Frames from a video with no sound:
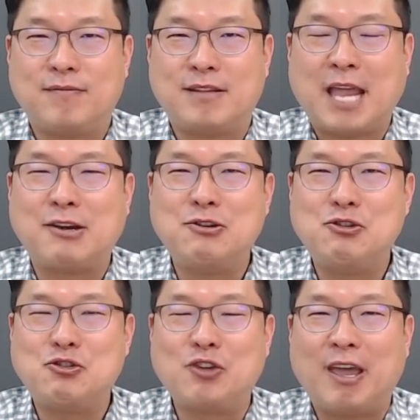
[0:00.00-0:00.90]

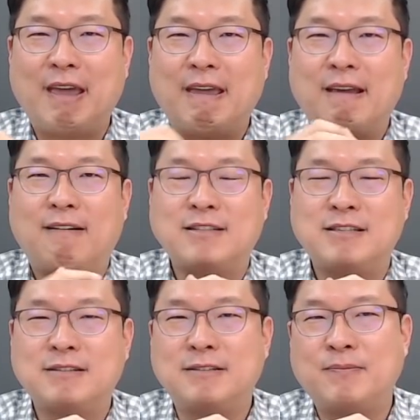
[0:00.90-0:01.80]
댓글 중에 어,
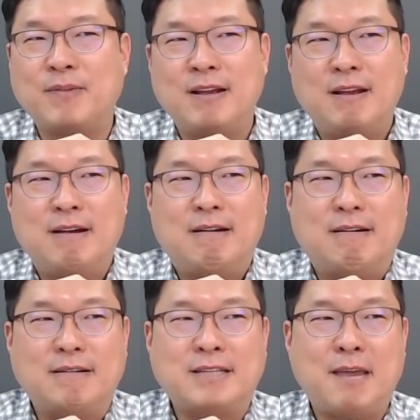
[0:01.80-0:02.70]
지금
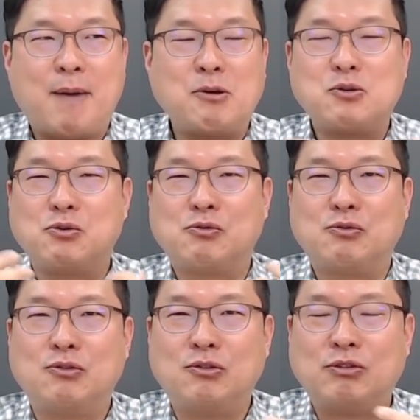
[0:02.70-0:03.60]
어, 제 방송을
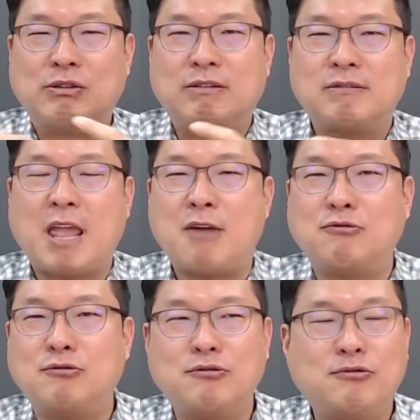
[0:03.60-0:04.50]
듣고 어,
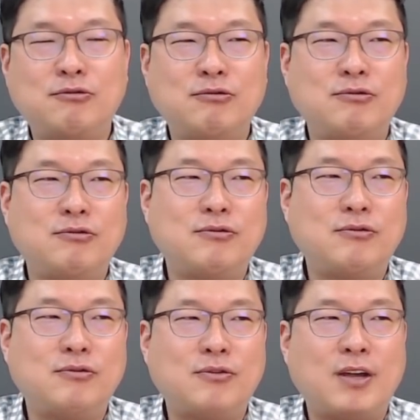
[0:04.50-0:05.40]

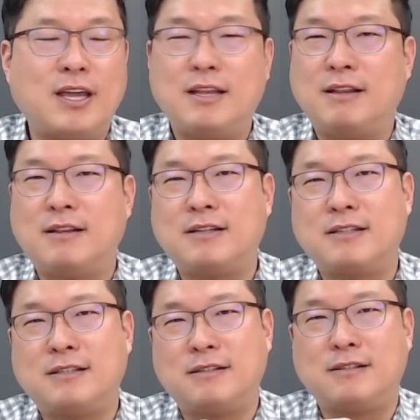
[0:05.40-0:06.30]
대구에
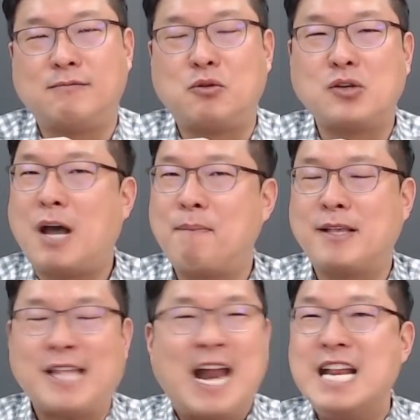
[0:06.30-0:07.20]
있는 그 부동산
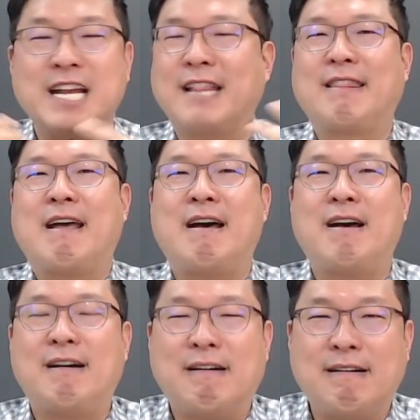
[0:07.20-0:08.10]
카페에서 난리가
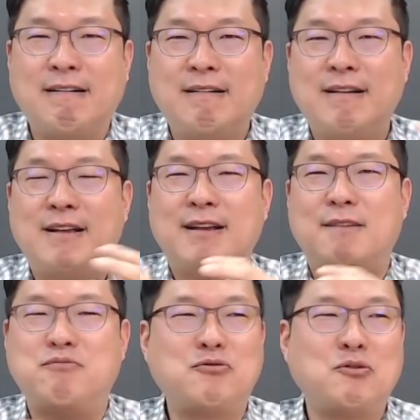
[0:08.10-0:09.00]
났다. 어?
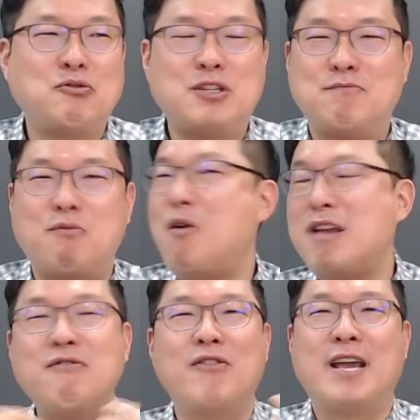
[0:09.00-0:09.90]
북송주 지금 뭐
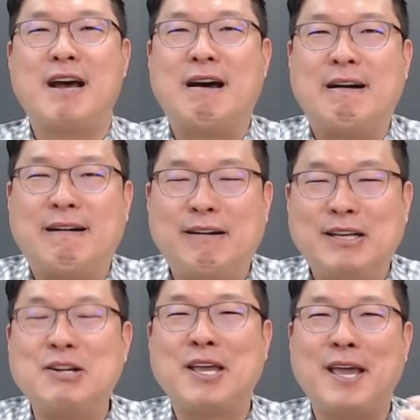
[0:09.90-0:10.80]
하는 거냐 어?
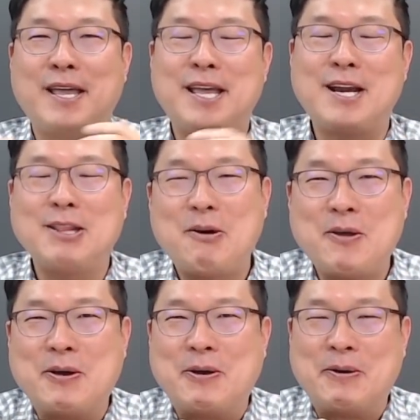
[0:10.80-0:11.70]
이렇게 이야기했다고
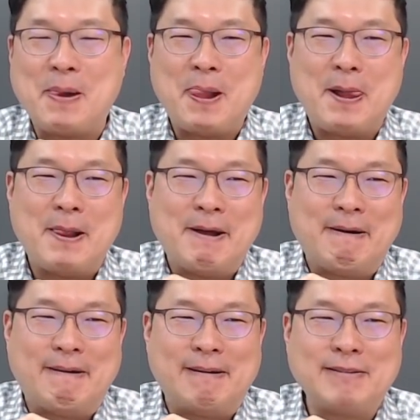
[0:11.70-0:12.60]
해요.
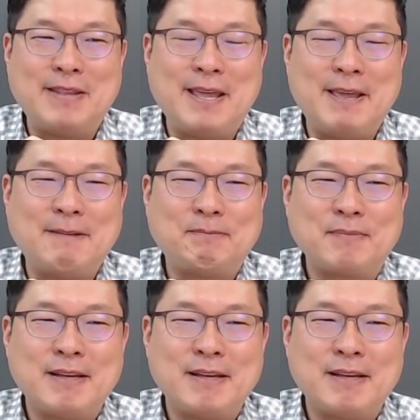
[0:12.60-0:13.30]
어 근데